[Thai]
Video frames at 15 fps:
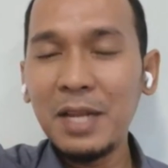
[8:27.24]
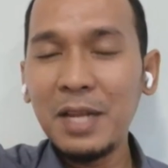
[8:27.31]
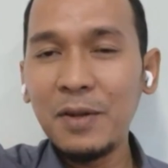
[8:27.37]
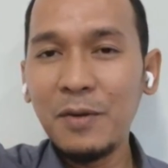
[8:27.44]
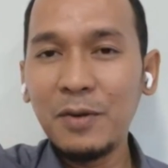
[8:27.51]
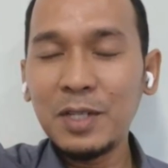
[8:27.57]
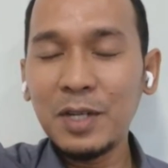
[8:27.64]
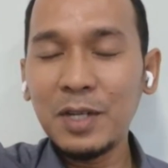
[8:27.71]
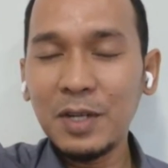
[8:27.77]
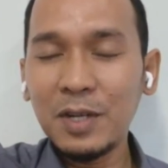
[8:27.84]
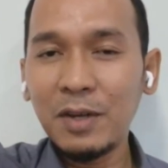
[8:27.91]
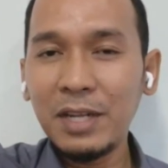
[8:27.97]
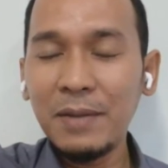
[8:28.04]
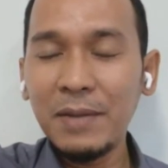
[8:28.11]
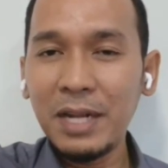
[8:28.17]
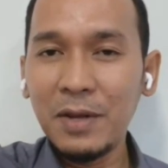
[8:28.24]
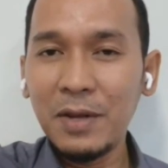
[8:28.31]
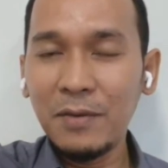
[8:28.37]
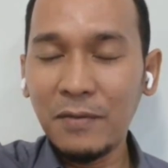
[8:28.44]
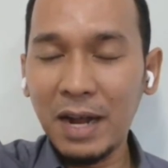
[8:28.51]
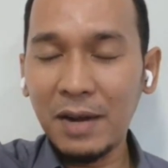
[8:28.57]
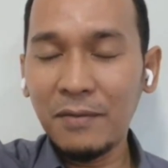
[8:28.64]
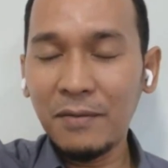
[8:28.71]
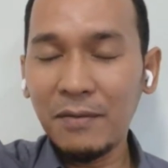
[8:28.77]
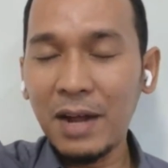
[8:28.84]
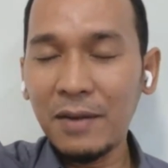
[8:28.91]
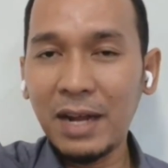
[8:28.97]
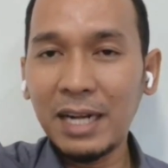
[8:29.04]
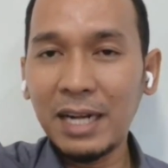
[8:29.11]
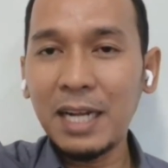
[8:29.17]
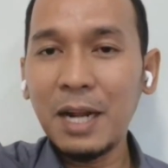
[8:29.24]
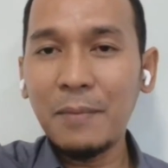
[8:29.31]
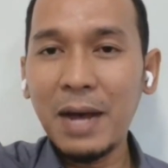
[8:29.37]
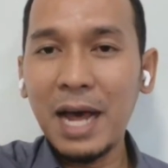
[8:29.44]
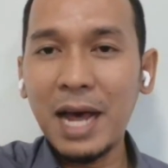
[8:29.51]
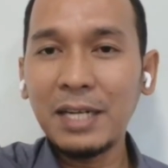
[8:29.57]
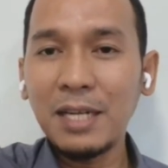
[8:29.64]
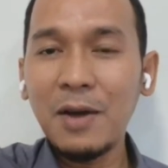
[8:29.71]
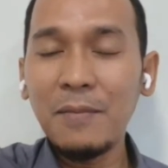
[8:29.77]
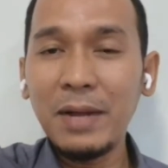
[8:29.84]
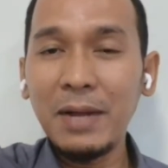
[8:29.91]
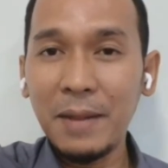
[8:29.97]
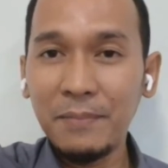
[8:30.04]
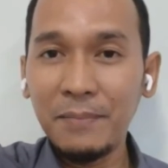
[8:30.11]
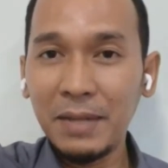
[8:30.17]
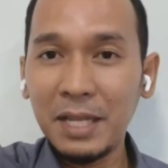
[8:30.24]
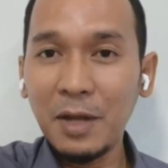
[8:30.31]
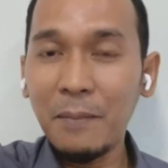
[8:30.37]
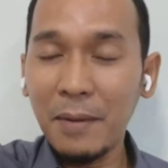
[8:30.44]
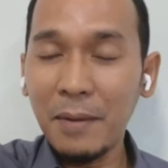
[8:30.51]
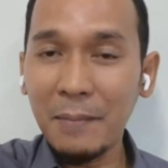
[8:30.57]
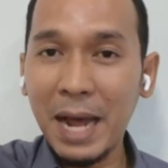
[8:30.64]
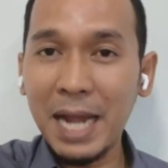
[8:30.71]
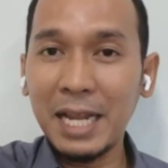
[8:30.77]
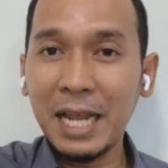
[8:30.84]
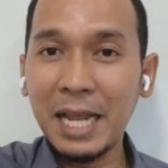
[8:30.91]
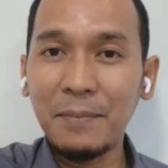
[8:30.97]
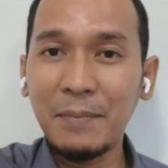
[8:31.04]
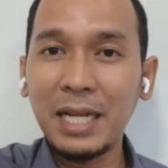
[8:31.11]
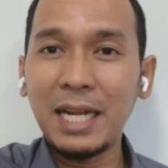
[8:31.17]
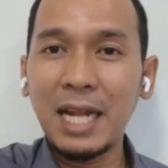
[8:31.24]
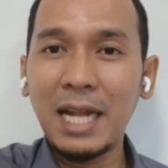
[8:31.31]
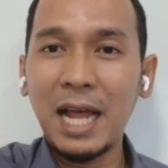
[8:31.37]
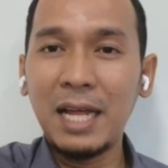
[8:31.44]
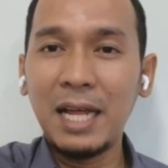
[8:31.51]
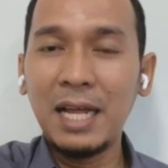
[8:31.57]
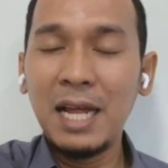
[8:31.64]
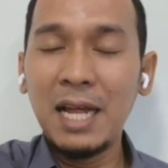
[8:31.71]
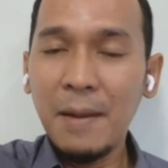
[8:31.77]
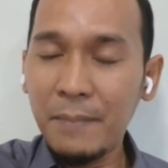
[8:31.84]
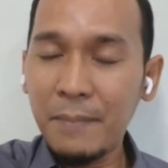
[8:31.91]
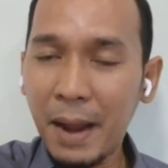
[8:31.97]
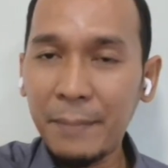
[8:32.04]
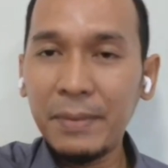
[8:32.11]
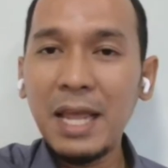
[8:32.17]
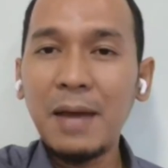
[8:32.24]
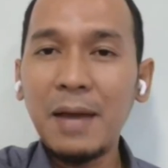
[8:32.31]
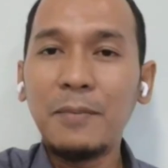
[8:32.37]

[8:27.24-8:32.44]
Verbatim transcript: ได้อยู่สสที่ไม่ได้อยู่ฝั่งฝากฝั่งรัฐบาล ก็ไม่ได้มีงบประมาณในการพัฒนาบแบบนี้